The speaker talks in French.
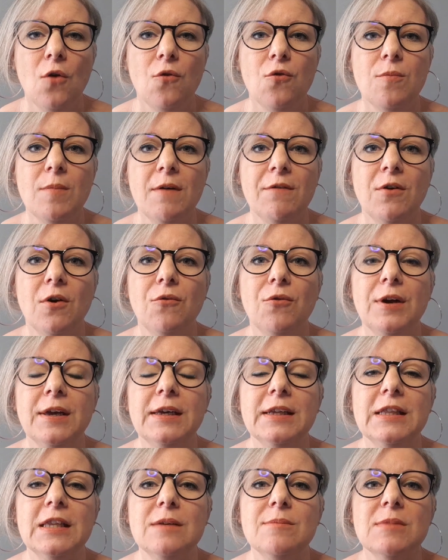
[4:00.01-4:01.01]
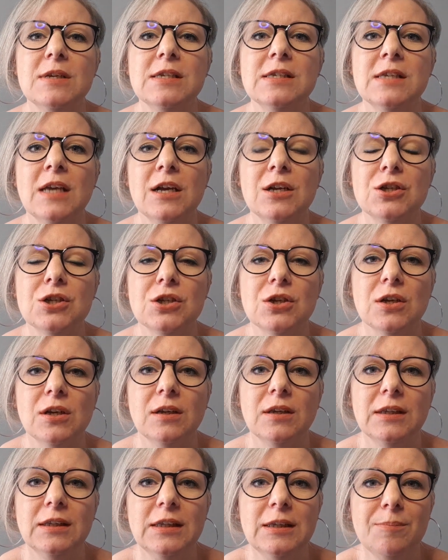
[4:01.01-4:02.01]
Vous m'avez envoyé des messages
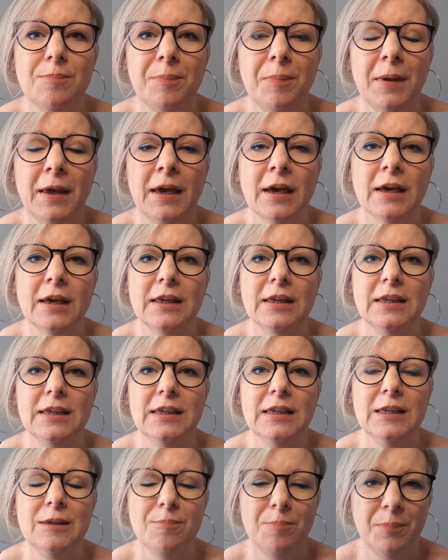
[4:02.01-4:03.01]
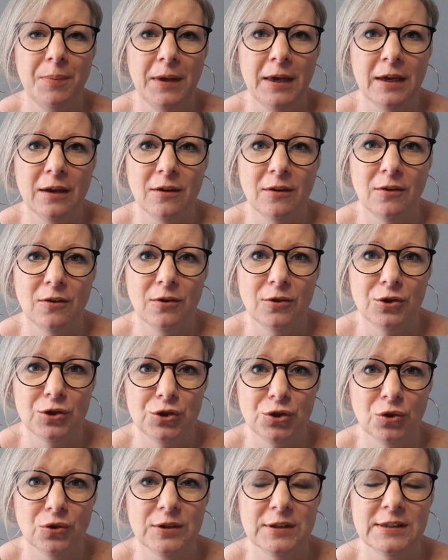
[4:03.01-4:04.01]
hyper, hyper euh,
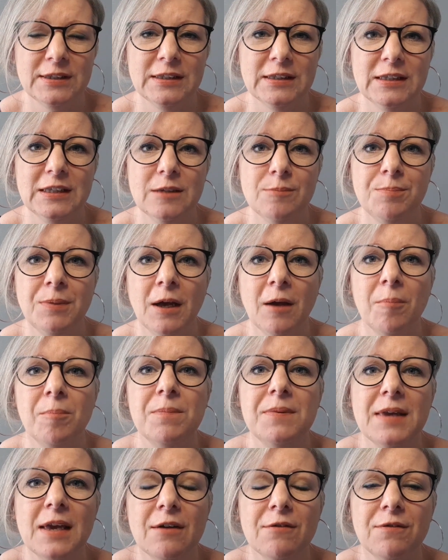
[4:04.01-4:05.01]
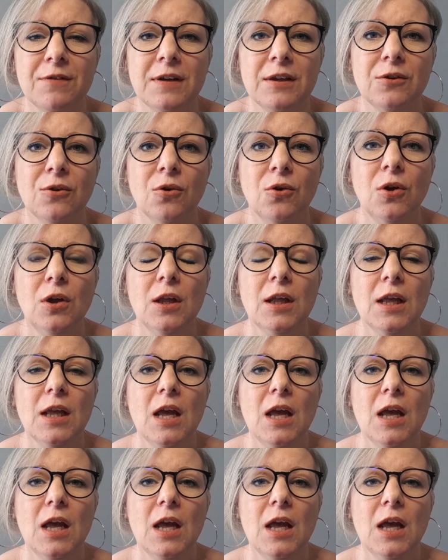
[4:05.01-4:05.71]
gentils, hyper bienveillants.